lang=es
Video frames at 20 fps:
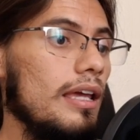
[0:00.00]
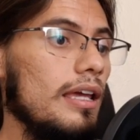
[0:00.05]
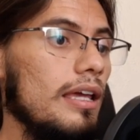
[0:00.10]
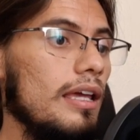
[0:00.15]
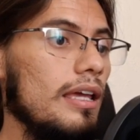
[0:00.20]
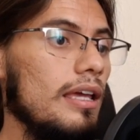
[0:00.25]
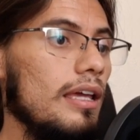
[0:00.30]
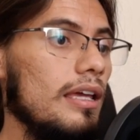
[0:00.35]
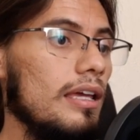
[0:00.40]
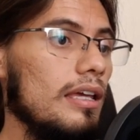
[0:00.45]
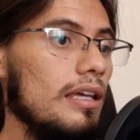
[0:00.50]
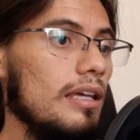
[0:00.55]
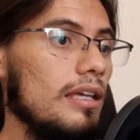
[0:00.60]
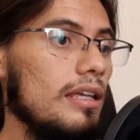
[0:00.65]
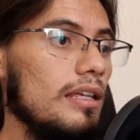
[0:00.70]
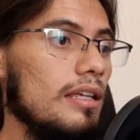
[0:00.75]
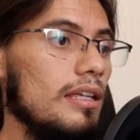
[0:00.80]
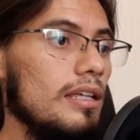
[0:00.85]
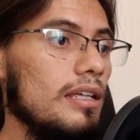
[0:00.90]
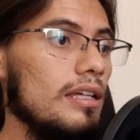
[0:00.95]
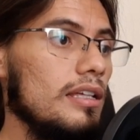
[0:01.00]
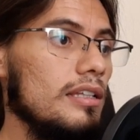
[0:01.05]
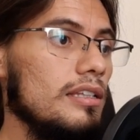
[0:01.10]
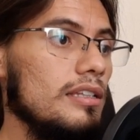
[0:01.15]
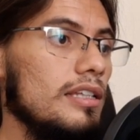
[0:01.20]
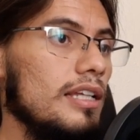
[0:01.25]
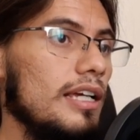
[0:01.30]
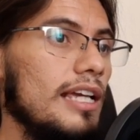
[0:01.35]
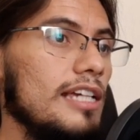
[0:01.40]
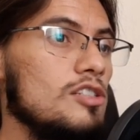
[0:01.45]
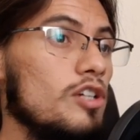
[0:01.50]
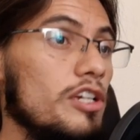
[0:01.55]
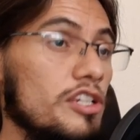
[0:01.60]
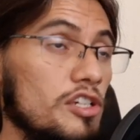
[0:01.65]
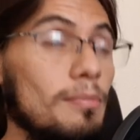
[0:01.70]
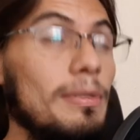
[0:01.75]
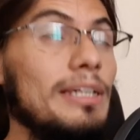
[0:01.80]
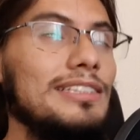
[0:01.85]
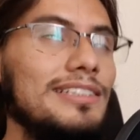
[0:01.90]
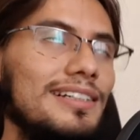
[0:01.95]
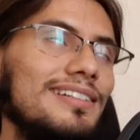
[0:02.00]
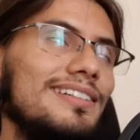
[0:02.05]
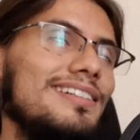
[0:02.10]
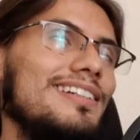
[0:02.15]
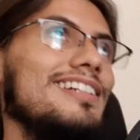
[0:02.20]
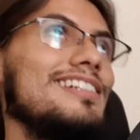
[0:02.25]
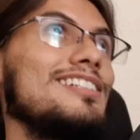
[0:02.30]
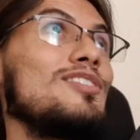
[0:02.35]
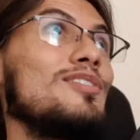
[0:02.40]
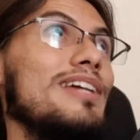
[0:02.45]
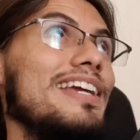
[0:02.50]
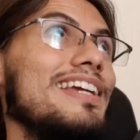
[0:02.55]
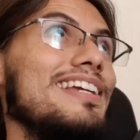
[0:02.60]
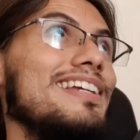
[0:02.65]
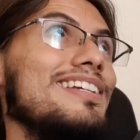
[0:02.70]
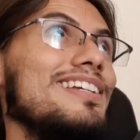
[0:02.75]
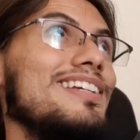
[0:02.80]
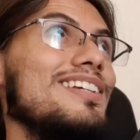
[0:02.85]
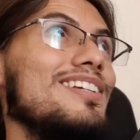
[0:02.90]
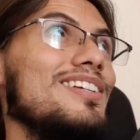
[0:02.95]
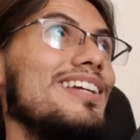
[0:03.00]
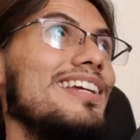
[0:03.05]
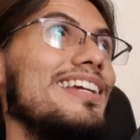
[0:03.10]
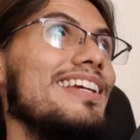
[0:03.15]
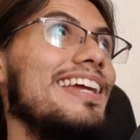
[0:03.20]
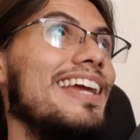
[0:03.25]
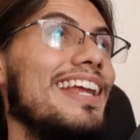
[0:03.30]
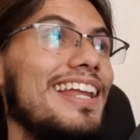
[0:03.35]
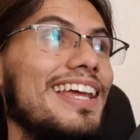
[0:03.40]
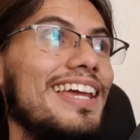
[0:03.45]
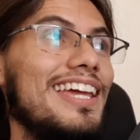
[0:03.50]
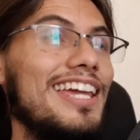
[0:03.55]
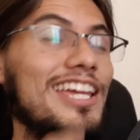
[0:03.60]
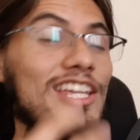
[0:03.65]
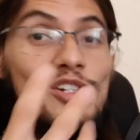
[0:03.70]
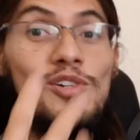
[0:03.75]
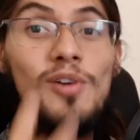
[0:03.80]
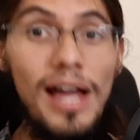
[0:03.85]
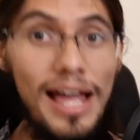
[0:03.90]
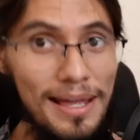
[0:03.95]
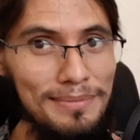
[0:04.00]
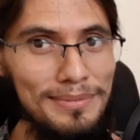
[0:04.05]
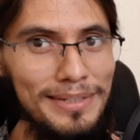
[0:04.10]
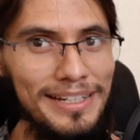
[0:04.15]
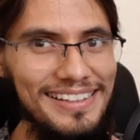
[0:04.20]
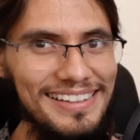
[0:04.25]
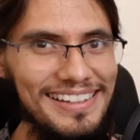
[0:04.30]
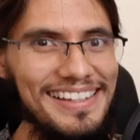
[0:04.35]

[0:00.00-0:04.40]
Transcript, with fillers: Eh, de qué es lo que yo más bien, qué es lo que quieren que yo hable.